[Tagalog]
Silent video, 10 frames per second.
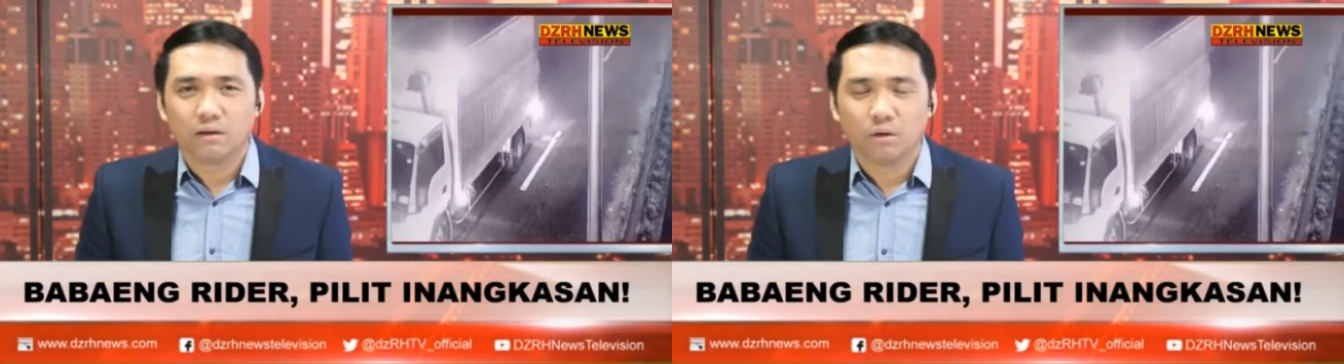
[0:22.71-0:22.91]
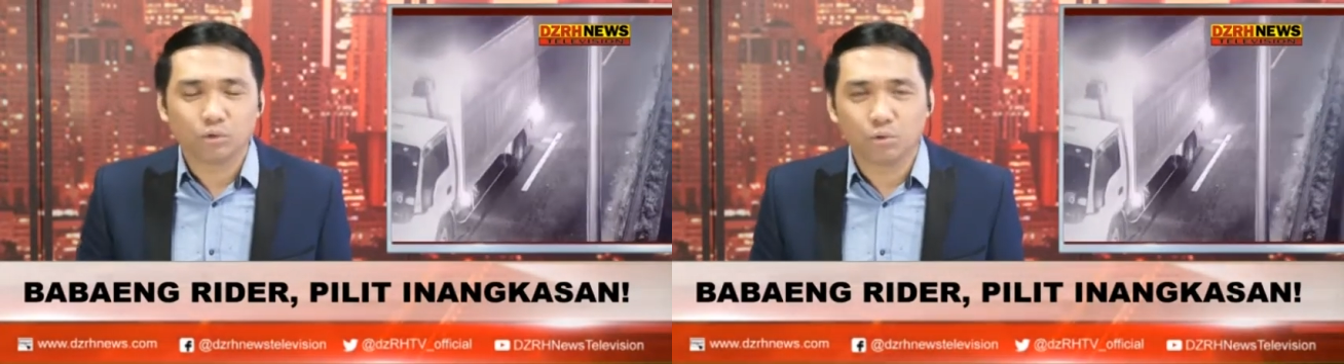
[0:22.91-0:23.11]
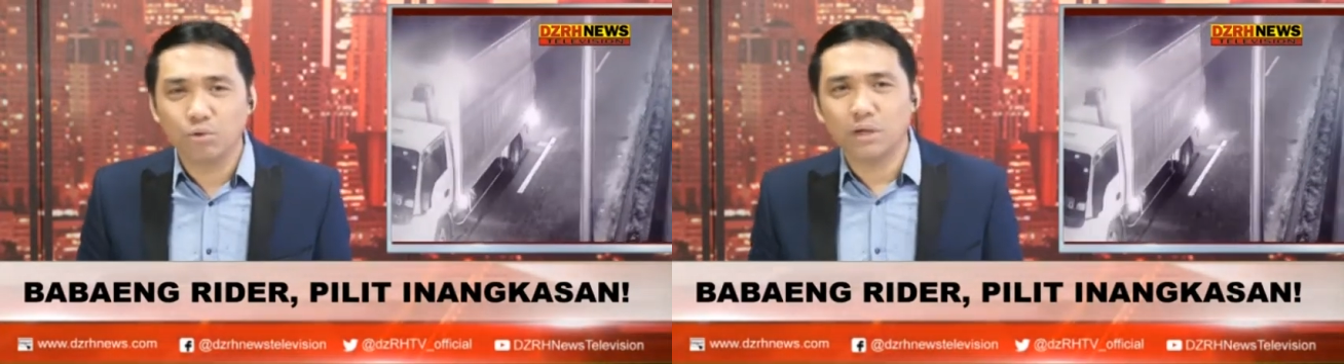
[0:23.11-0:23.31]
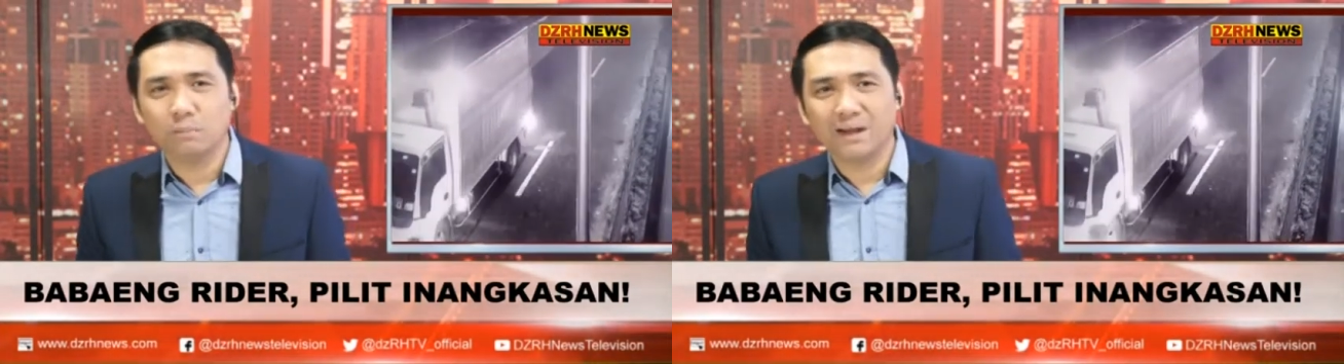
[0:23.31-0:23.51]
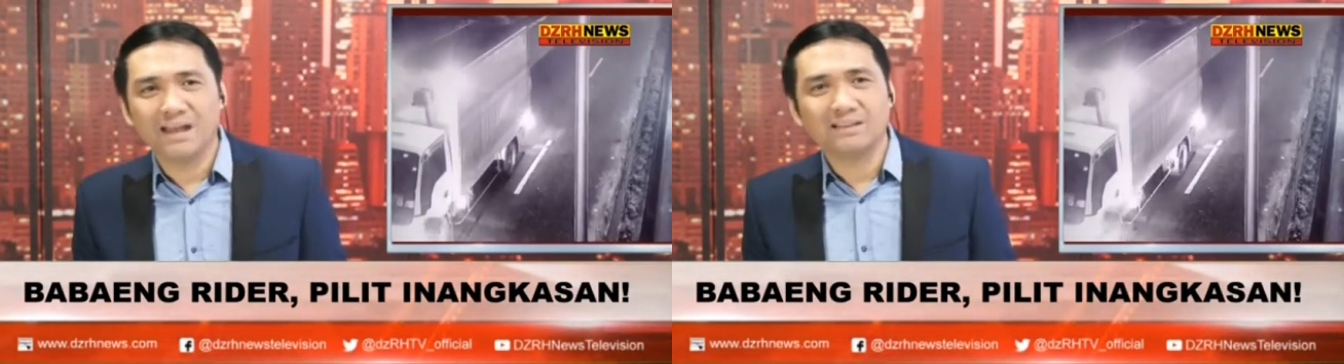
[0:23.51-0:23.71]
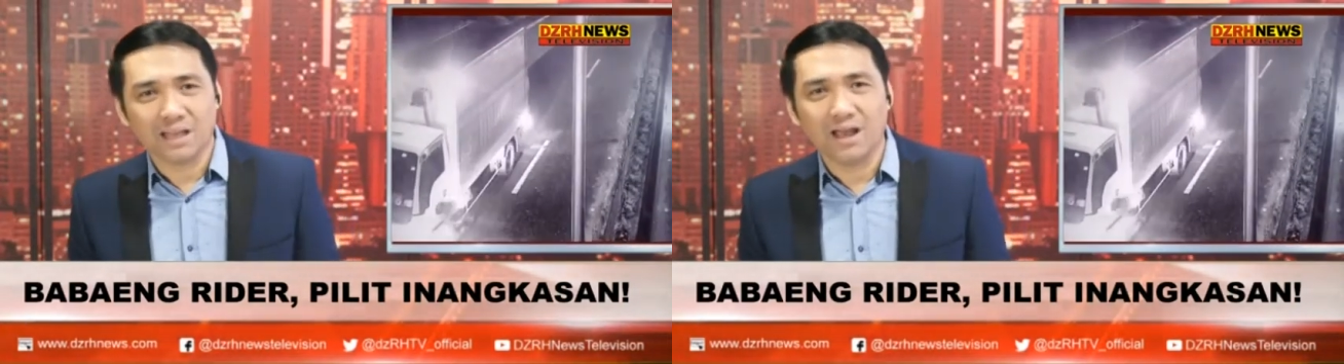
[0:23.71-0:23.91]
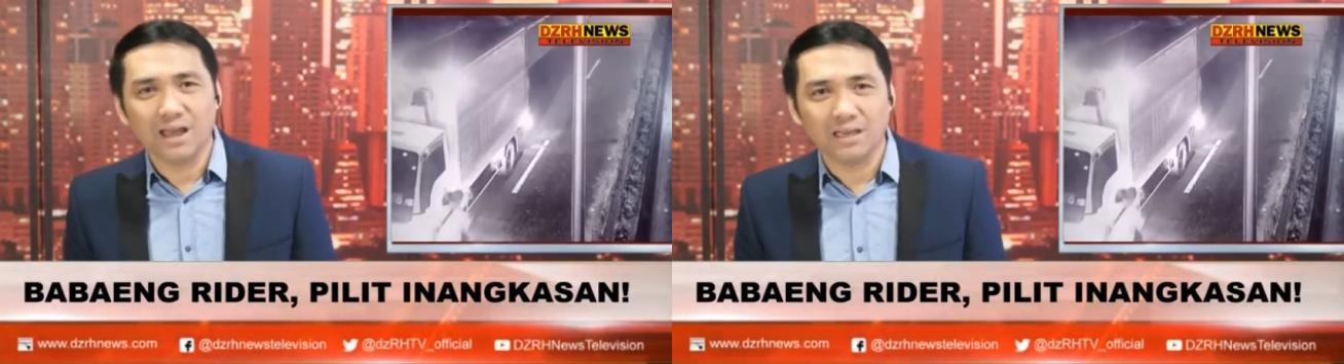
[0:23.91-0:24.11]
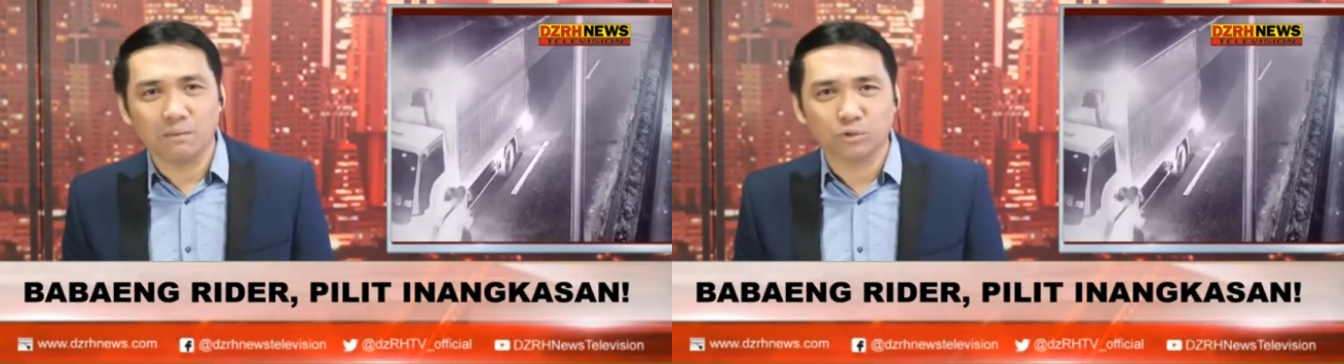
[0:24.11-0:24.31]
o tuluyan bang
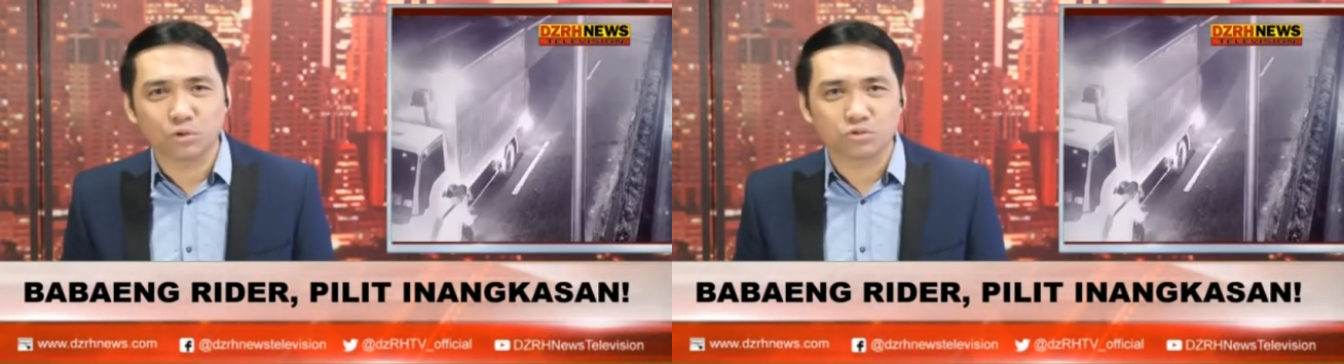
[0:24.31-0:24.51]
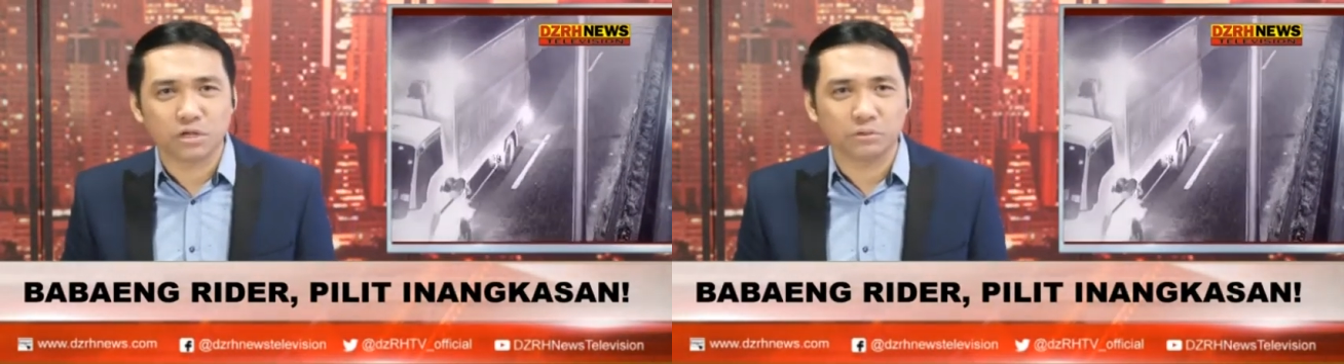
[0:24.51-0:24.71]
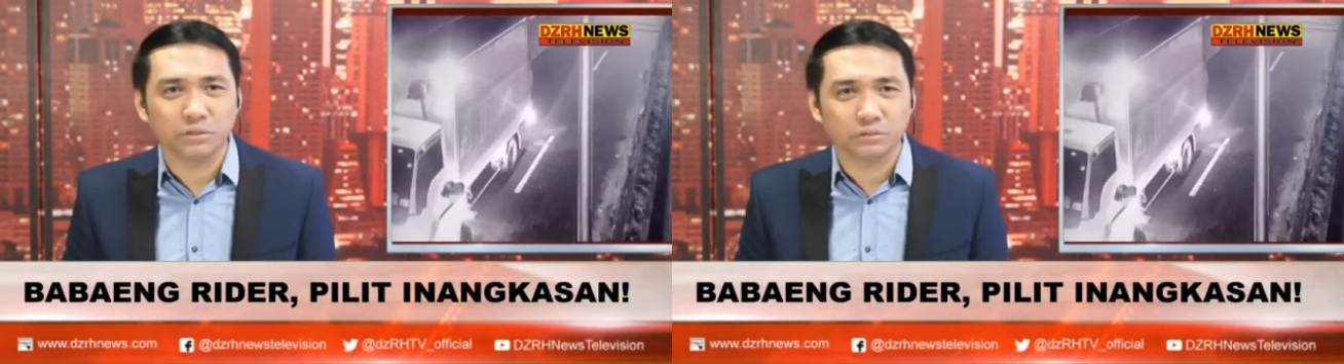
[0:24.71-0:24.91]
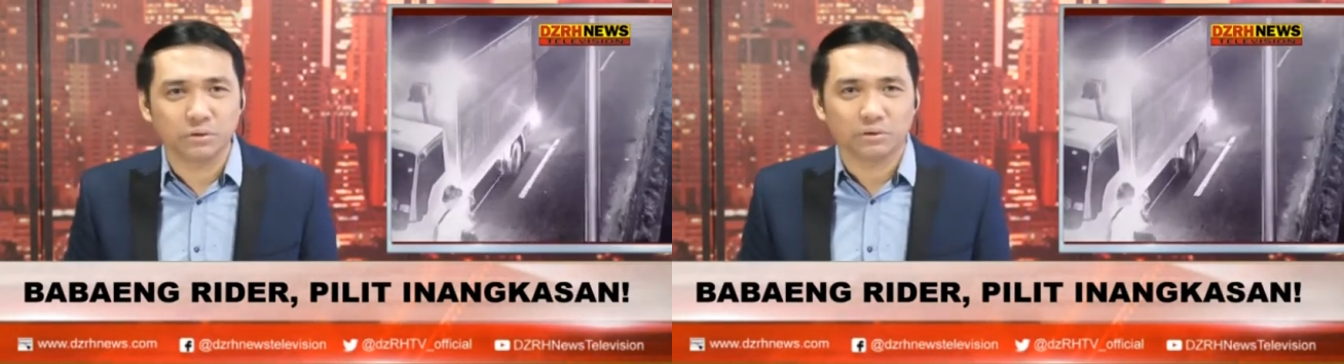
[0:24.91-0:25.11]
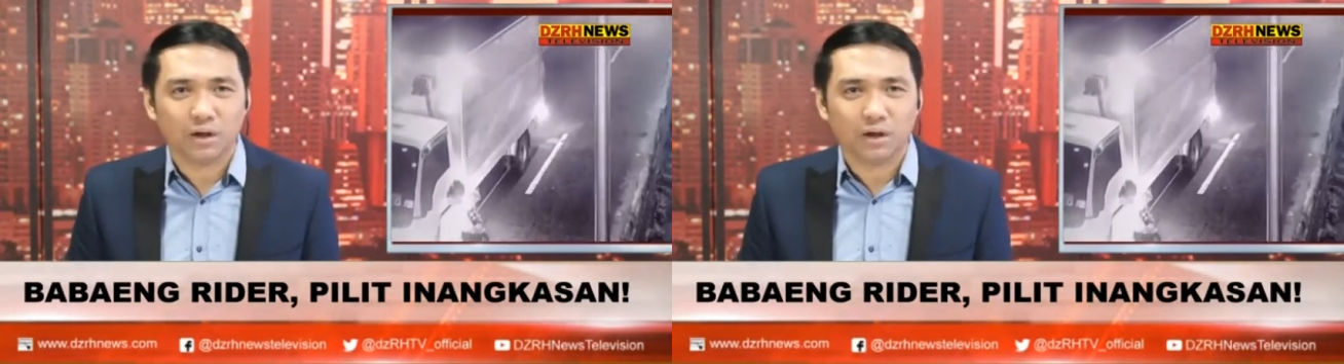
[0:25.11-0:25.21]
natangay ang motorsiklo nito,